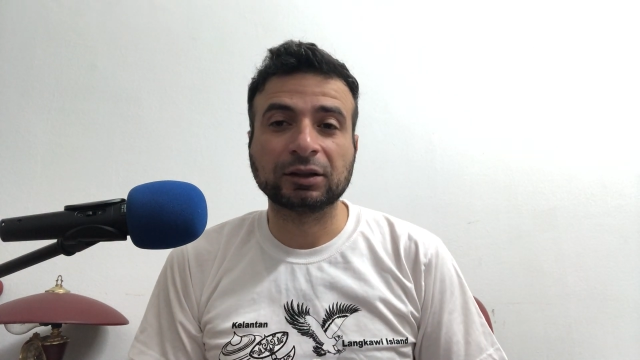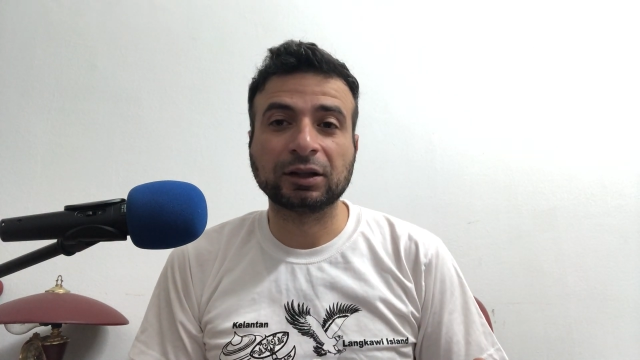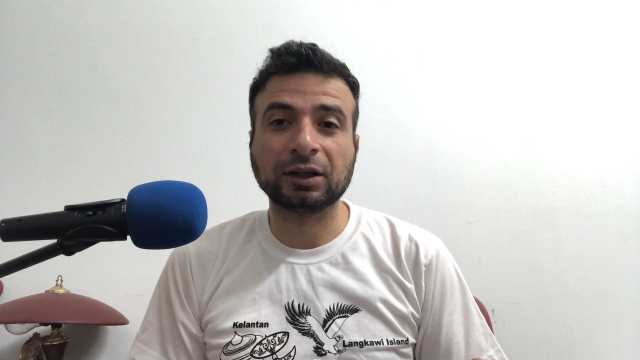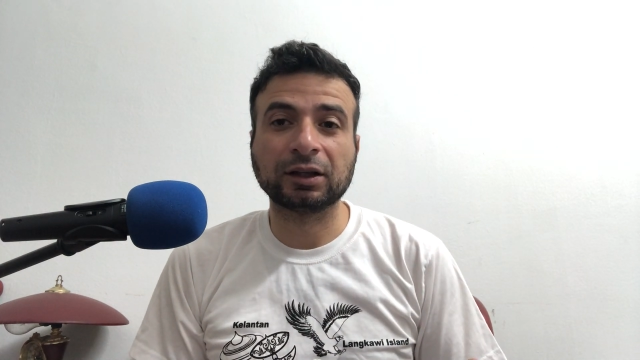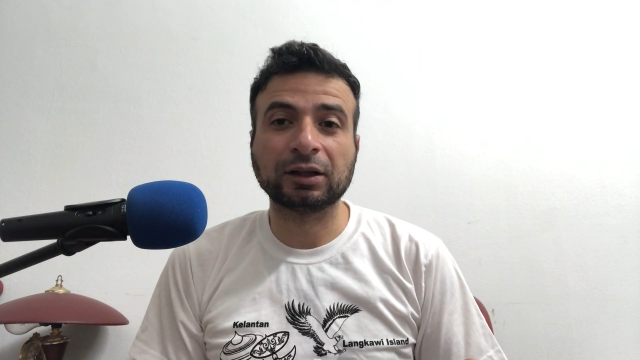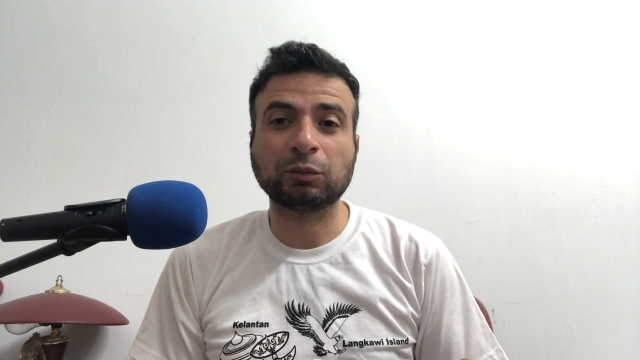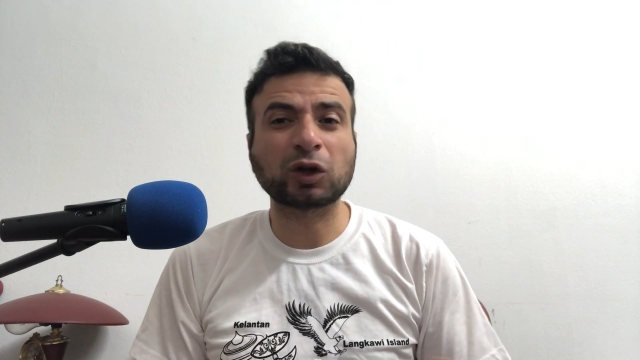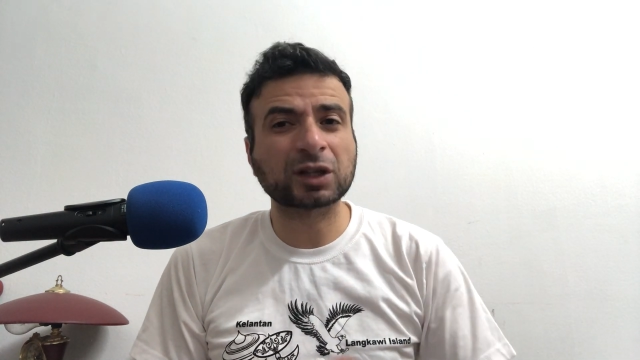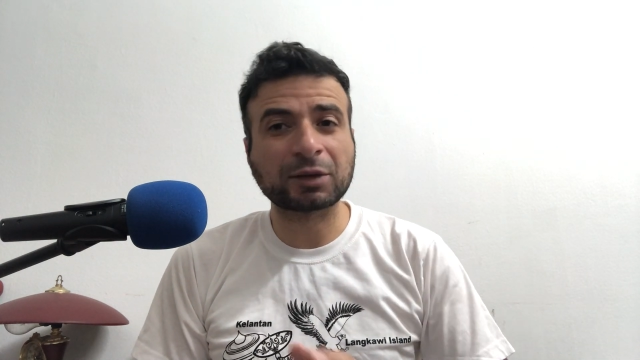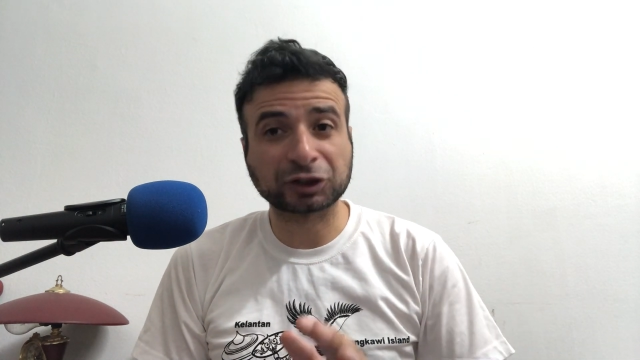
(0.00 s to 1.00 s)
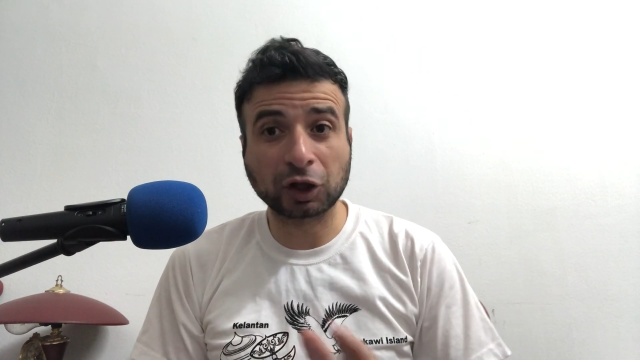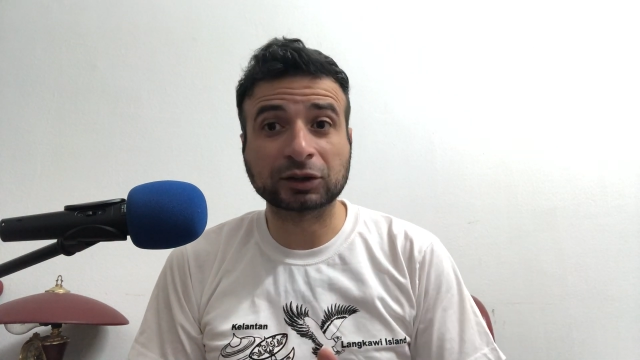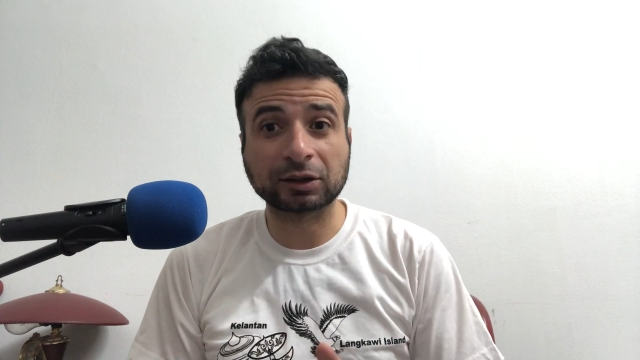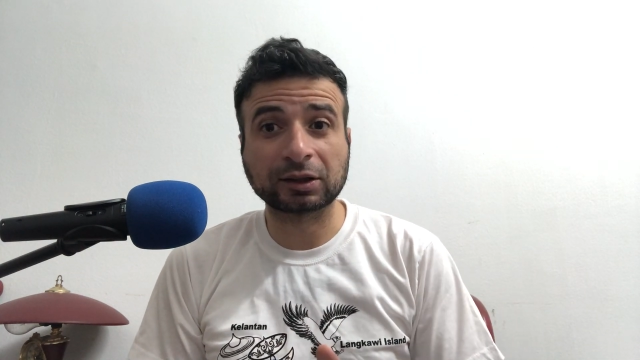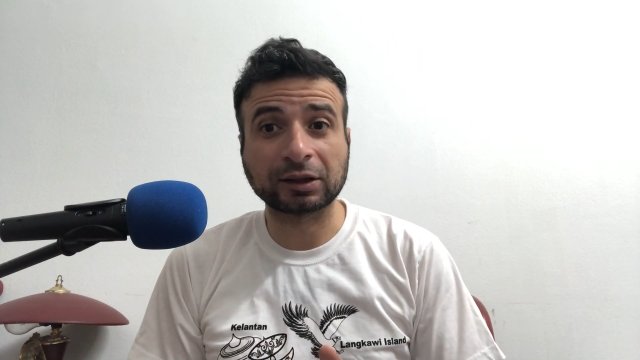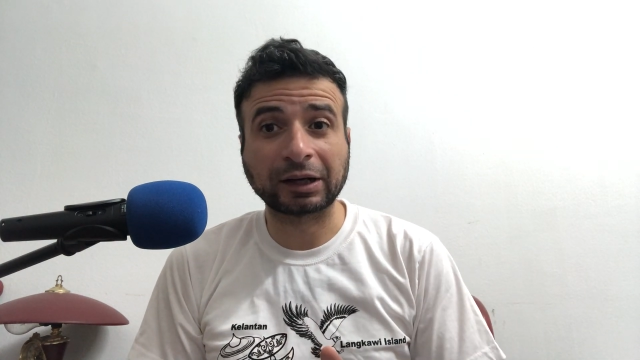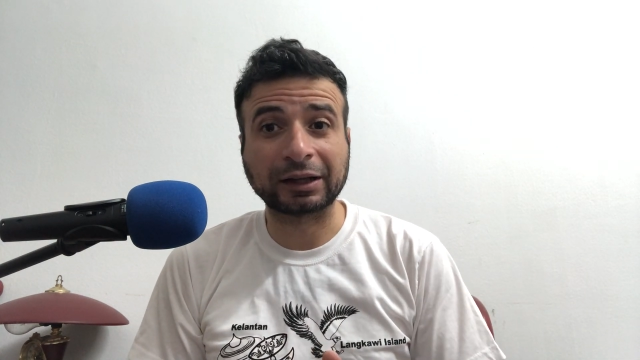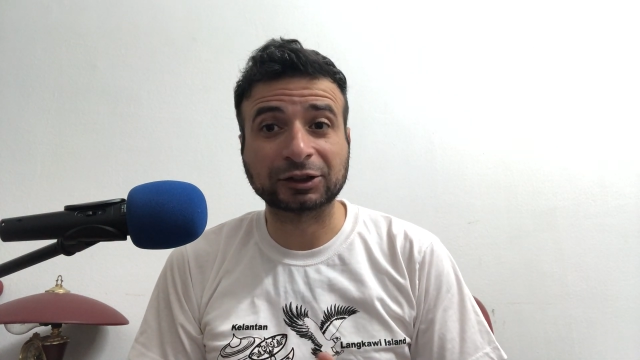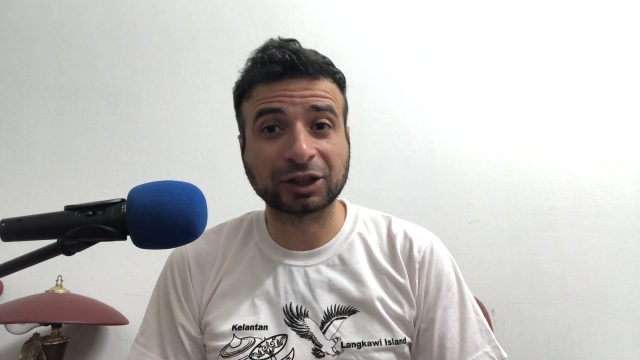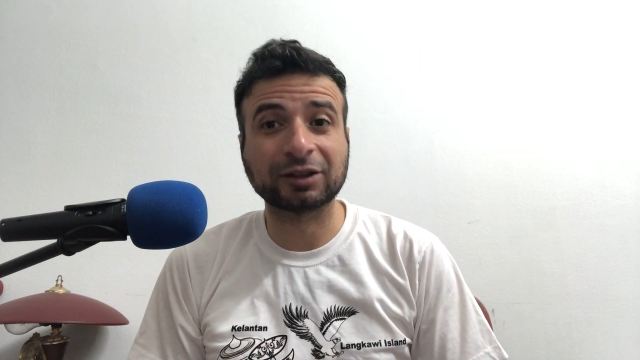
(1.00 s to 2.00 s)
آه، معظمها تشارتر
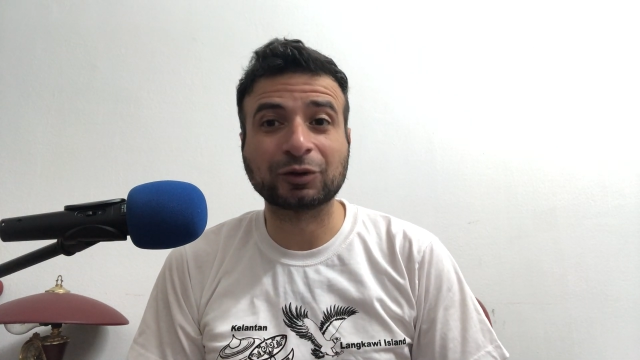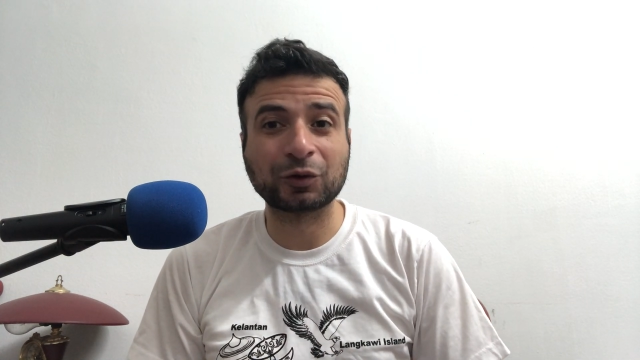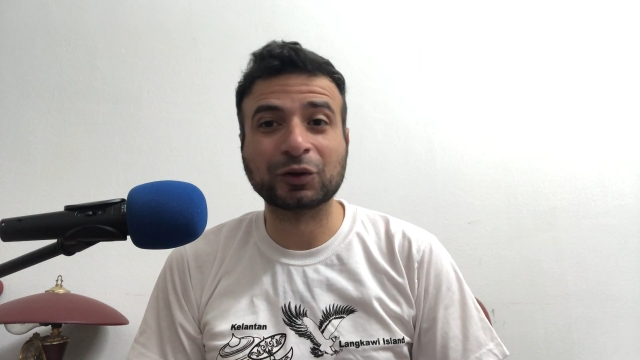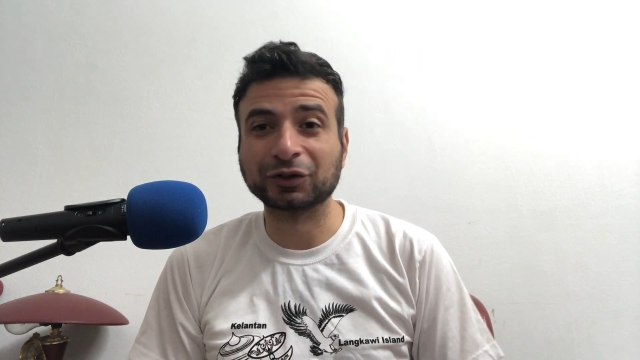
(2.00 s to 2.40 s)
علشان نكون